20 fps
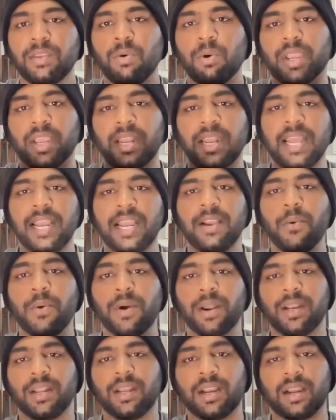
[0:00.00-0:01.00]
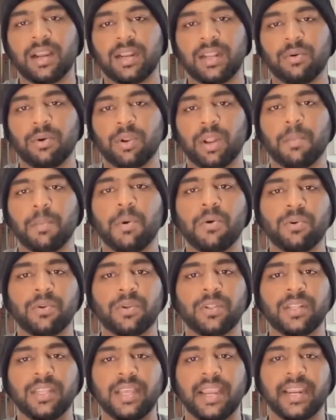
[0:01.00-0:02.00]
ஓகே லெக் ஒன்னுக்கான ஒரு அமௌண்ட்
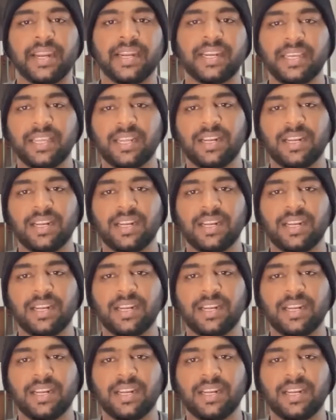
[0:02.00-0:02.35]
வந்து என்கிட்ட